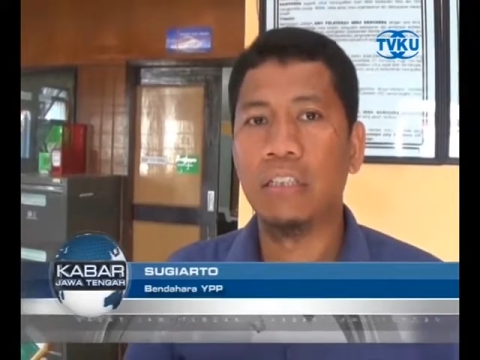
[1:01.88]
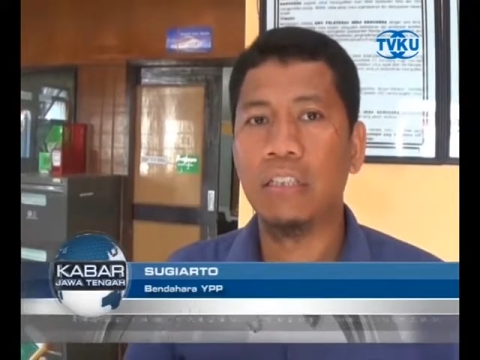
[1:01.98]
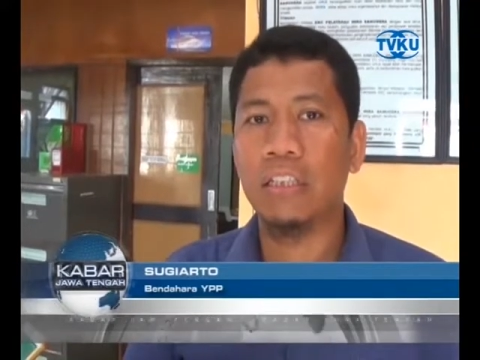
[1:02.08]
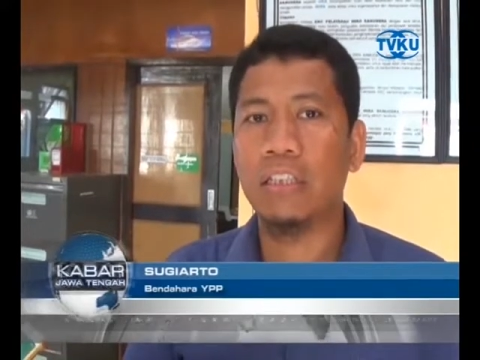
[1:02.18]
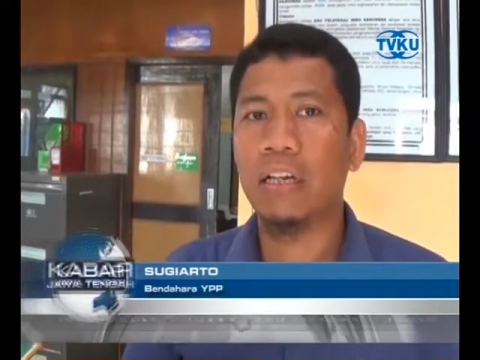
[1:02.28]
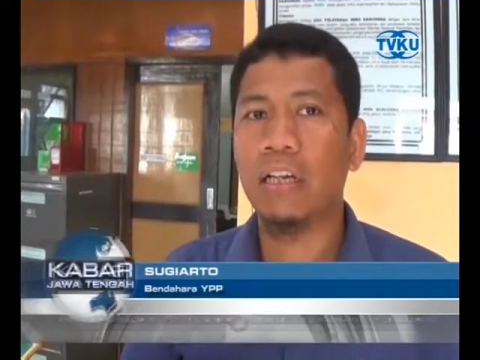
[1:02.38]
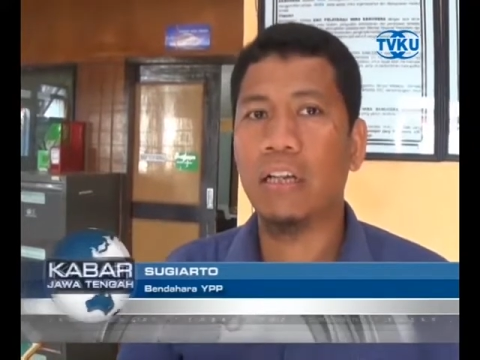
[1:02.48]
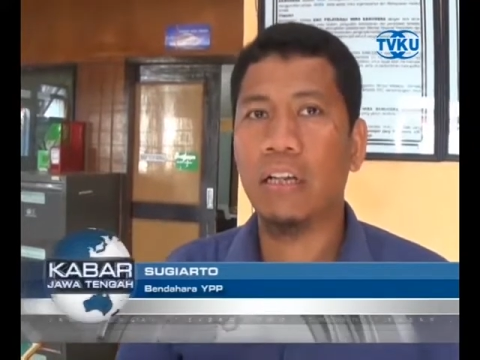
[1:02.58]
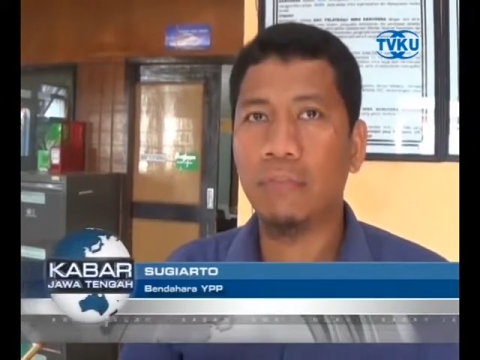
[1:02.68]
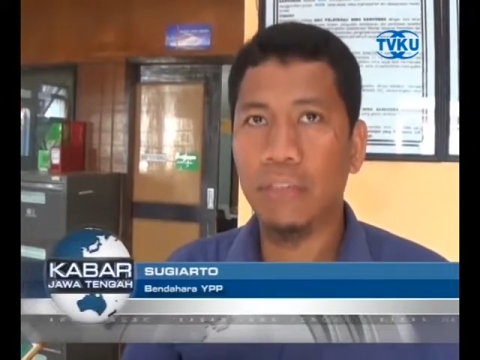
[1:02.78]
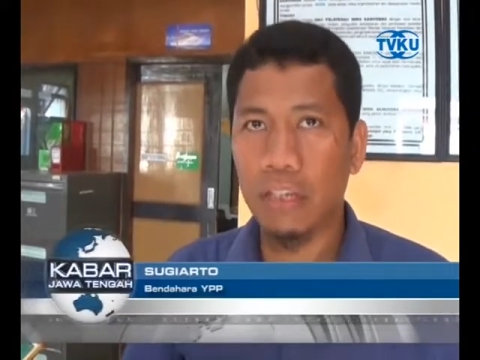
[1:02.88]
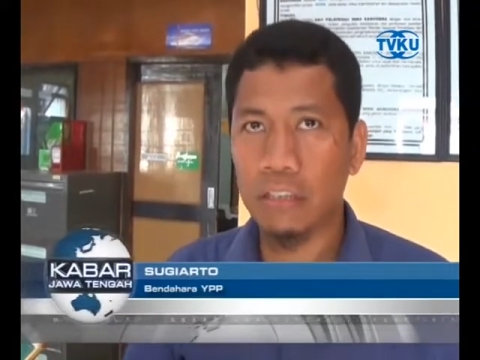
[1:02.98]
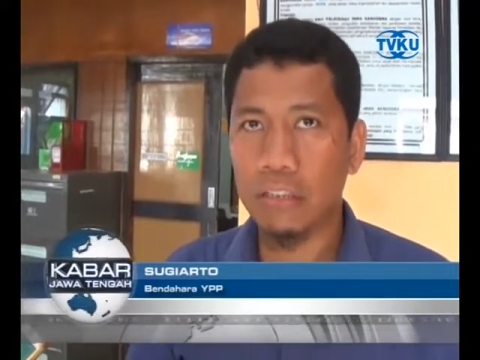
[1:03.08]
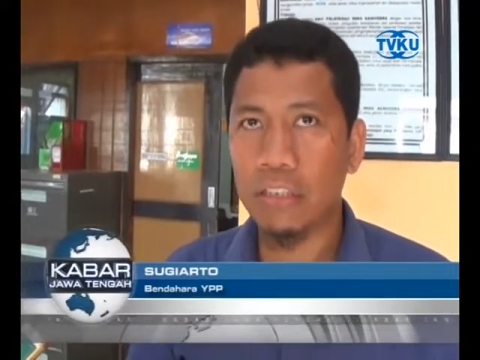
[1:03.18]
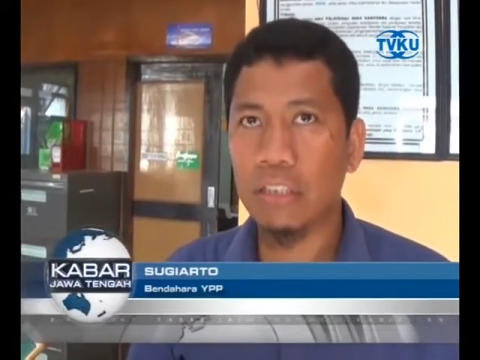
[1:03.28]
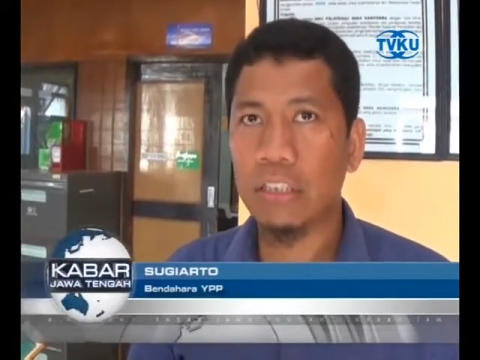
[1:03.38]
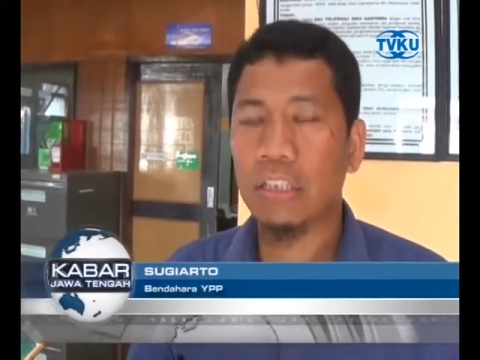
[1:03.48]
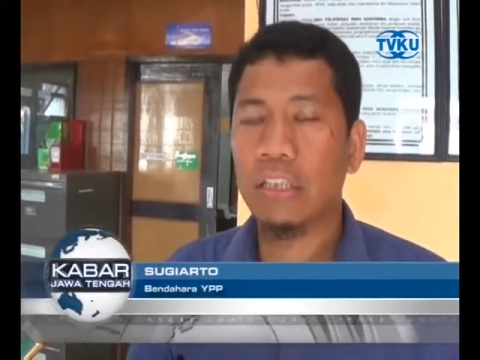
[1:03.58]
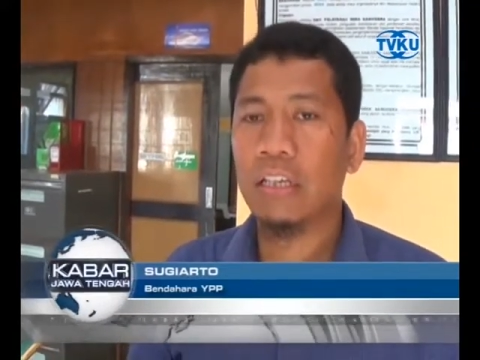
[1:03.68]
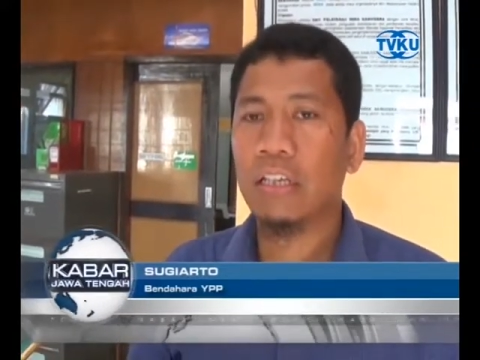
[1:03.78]
ini kita klarifikasi
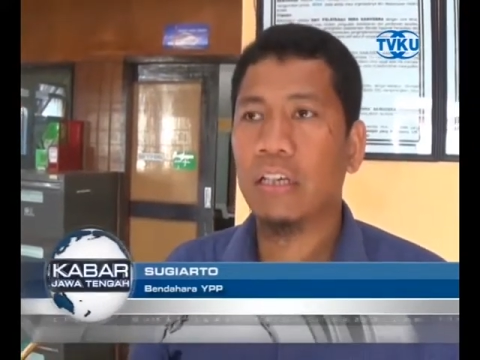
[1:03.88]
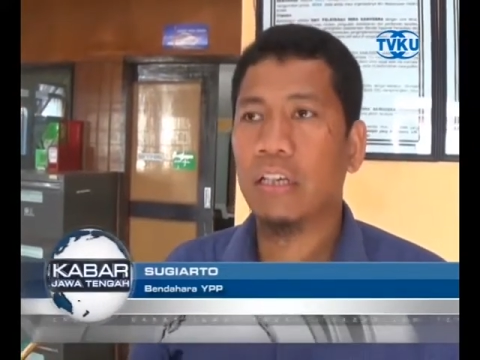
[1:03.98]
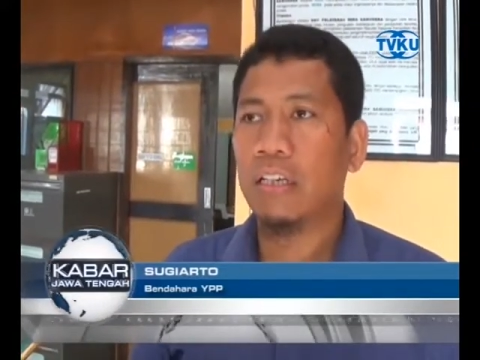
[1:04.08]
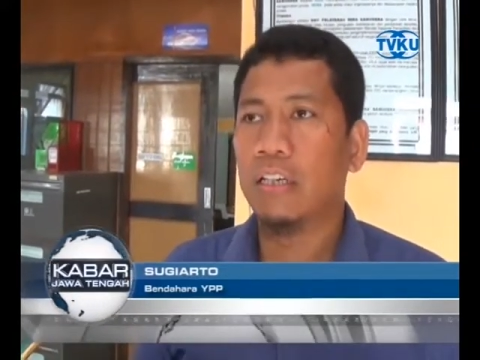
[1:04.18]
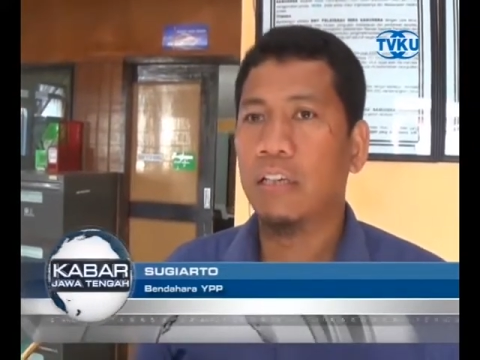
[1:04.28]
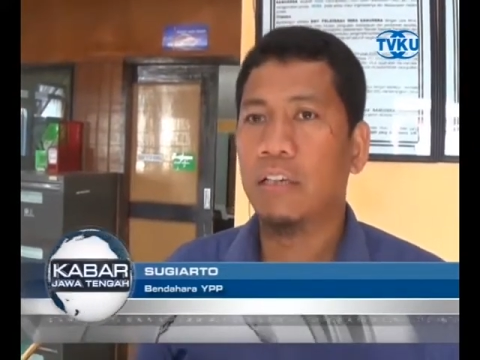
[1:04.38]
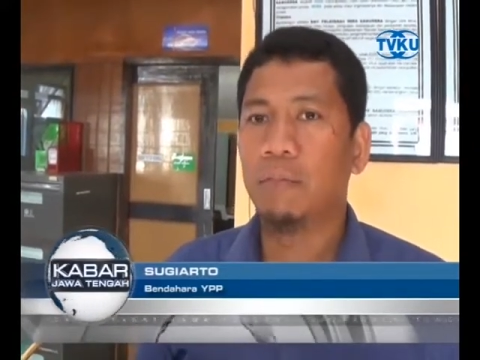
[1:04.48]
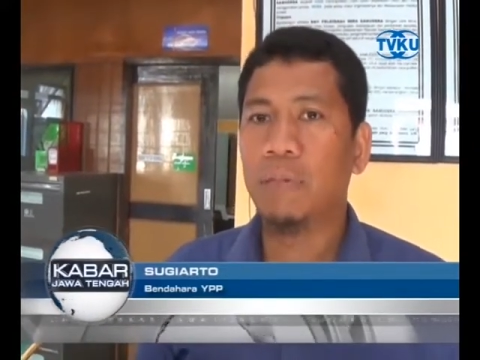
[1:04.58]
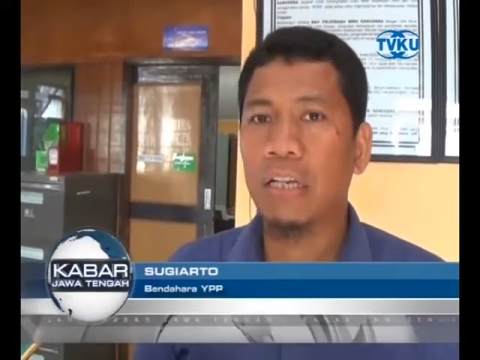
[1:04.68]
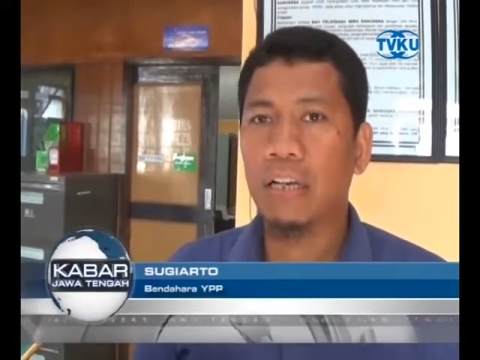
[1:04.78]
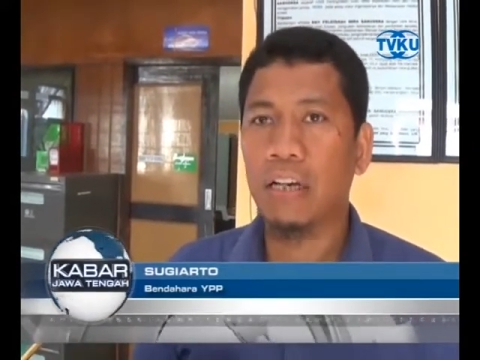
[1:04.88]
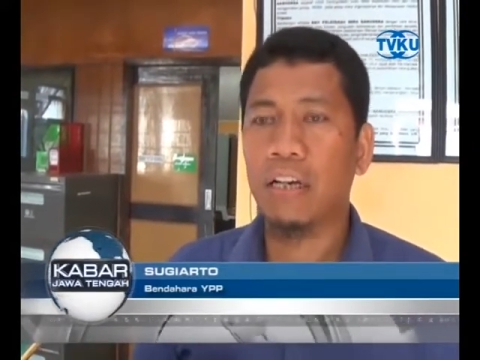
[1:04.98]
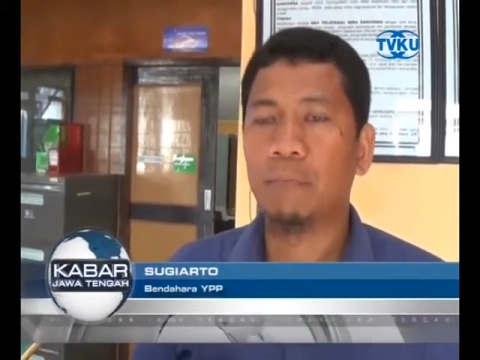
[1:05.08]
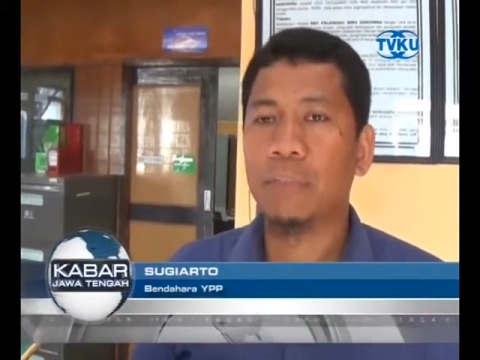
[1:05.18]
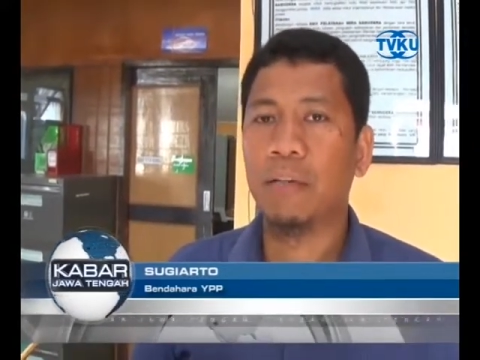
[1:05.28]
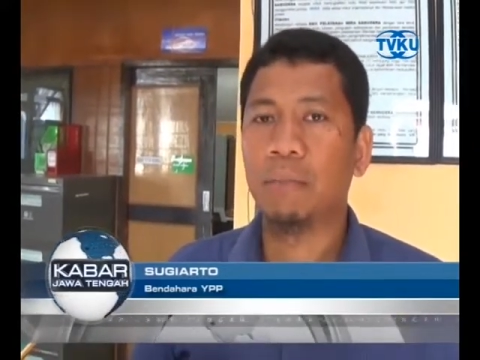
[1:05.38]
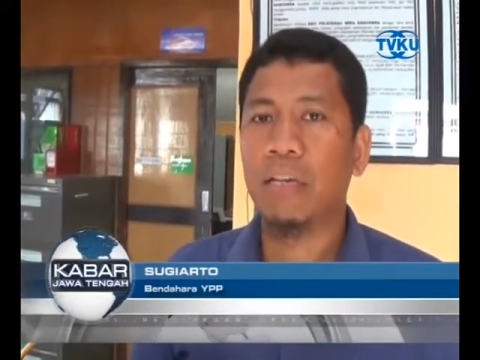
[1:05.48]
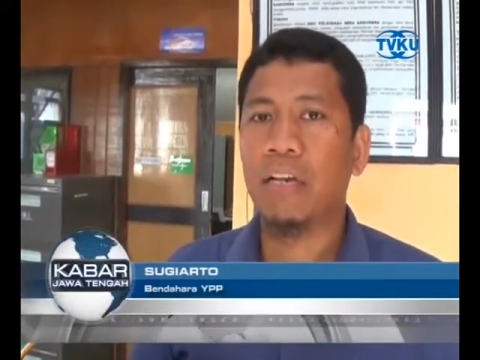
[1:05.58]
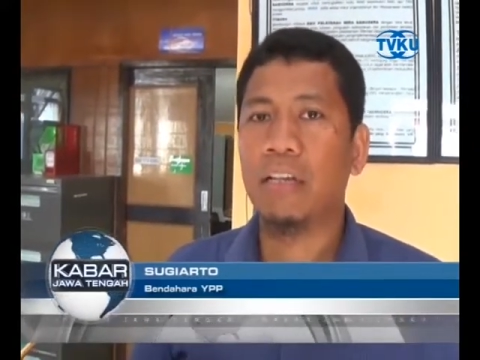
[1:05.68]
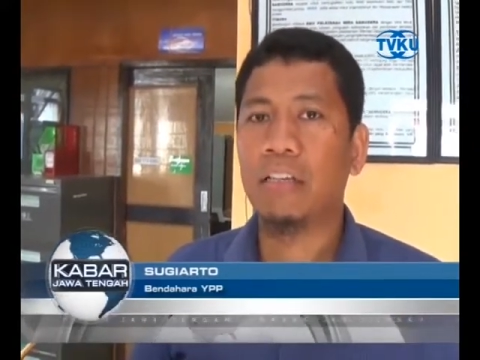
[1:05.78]
uh, mereka
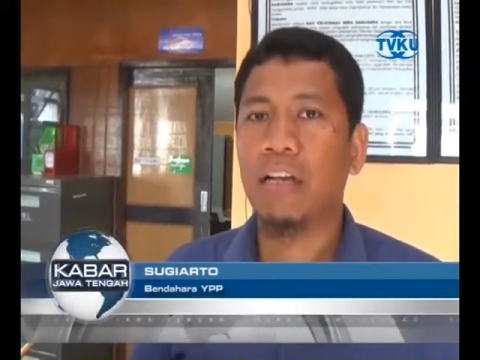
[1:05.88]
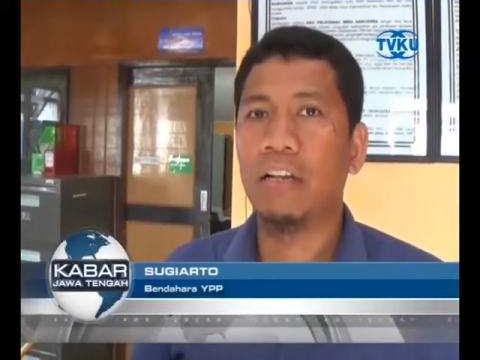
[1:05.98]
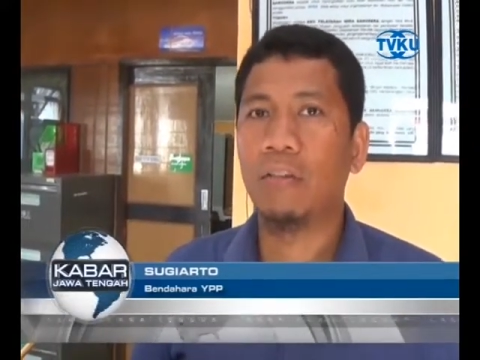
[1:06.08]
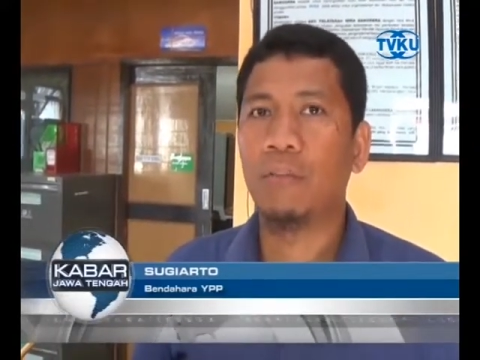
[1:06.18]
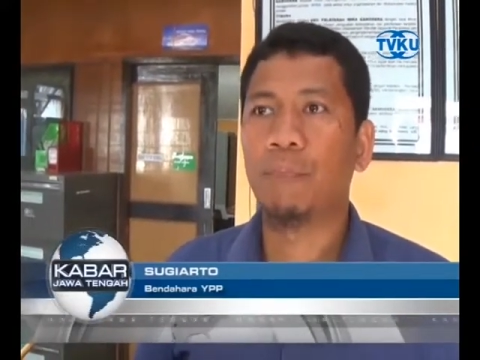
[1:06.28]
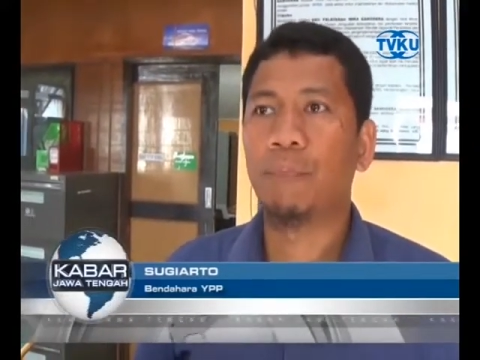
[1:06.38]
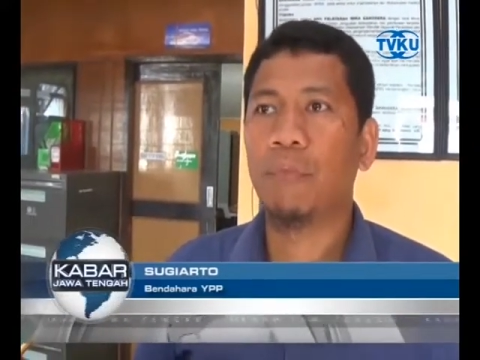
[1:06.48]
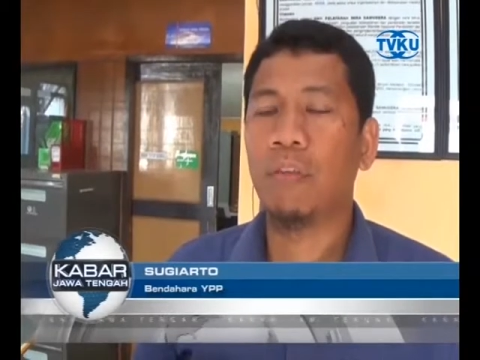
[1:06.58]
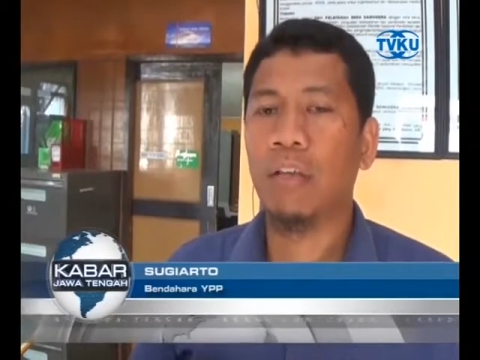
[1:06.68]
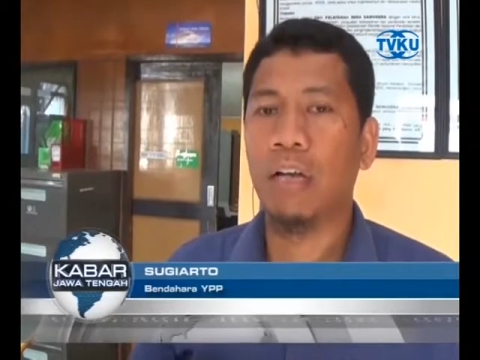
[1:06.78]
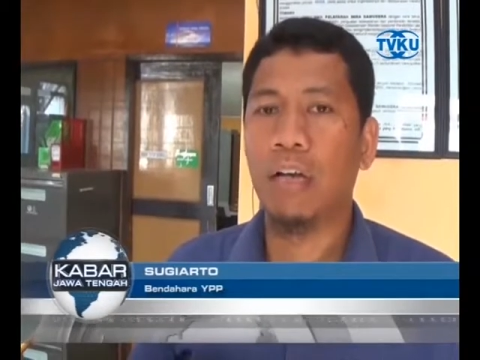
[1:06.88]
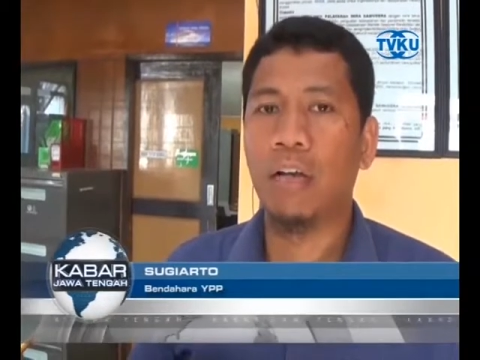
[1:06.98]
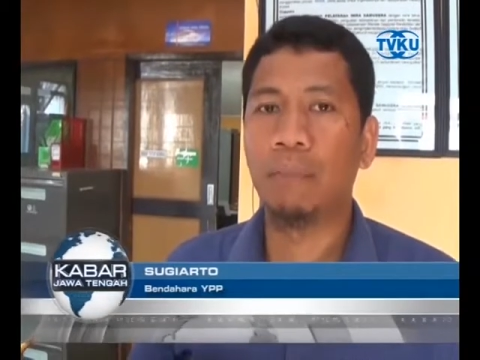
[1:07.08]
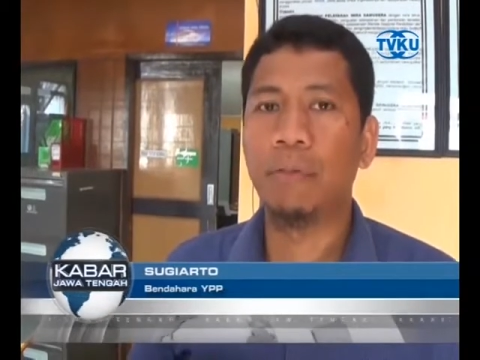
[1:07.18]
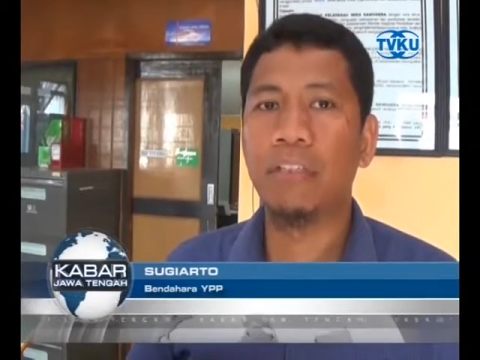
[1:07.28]
menyampaikan kalau eh,